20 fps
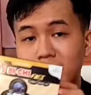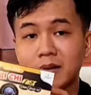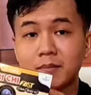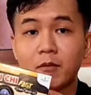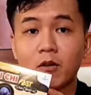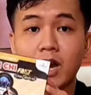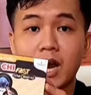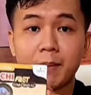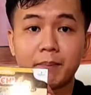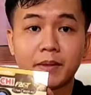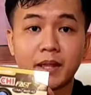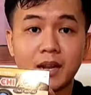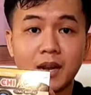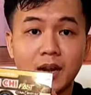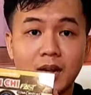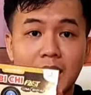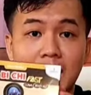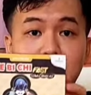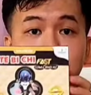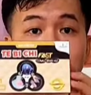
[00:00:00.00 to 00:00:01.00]
một một hộp vậy
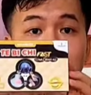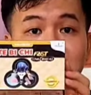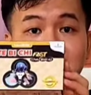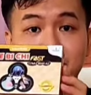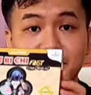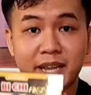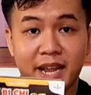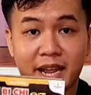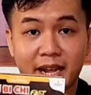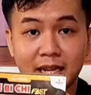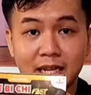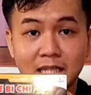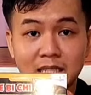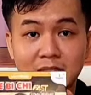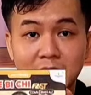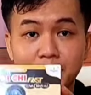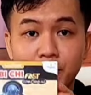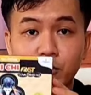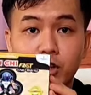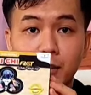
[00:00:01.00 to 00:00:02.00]
đó là nó 300 ngàn
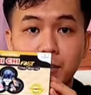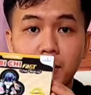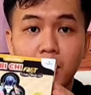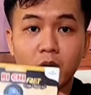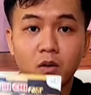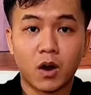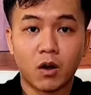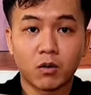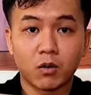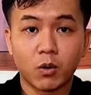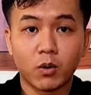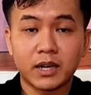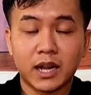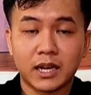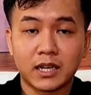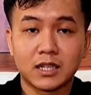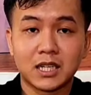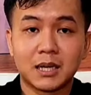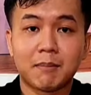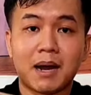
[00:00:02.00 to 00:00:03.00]
thêm một combo đồ của
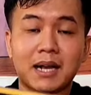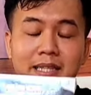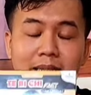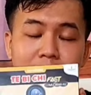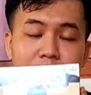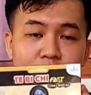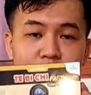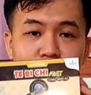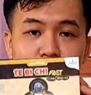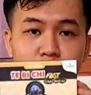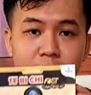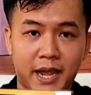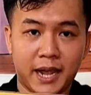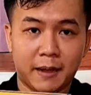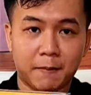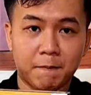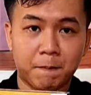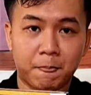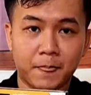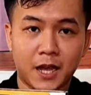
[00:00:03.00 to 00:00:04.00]
thành nữa là ba trăm rưỡi chục
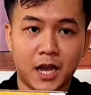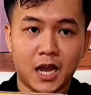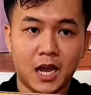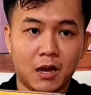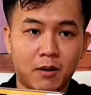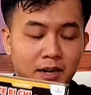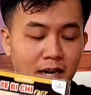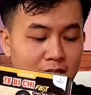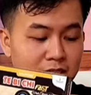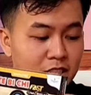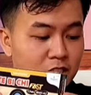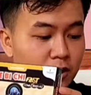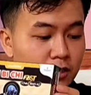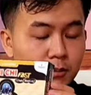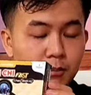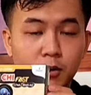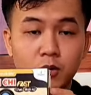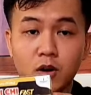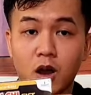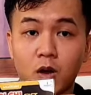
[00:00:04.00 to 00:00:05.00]
ngàn nào thành sẽ
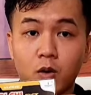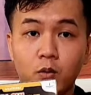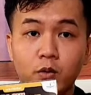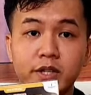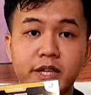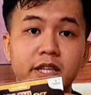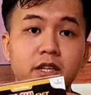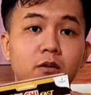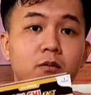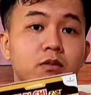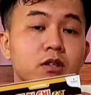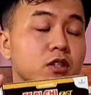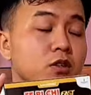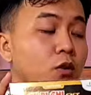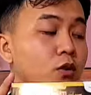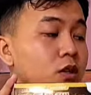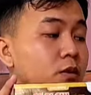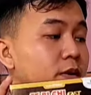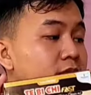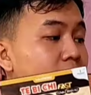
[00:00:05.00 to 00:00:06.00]
cho combo đồ quý vị ví
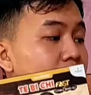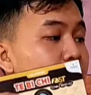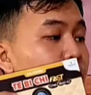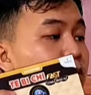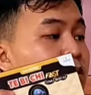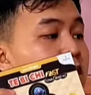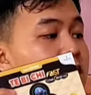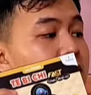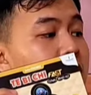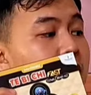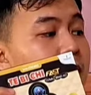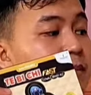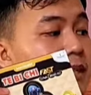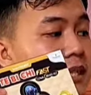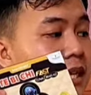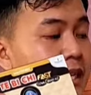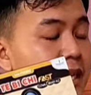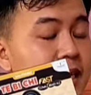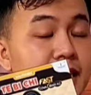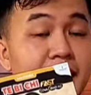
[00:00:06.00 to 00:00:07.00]
dụ như quý vị muốn xin
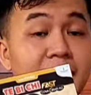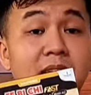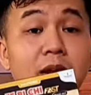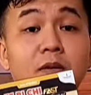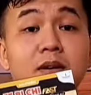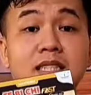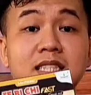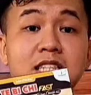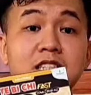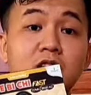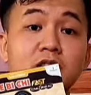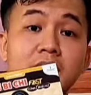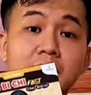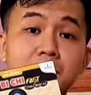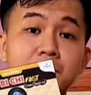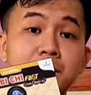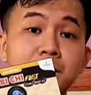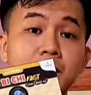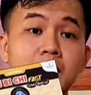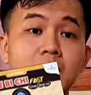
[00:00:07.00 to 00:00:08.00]
thêm cái này kia thì thành sẽ cho
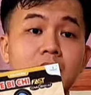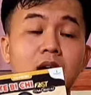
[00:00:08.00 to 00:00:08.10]
thêm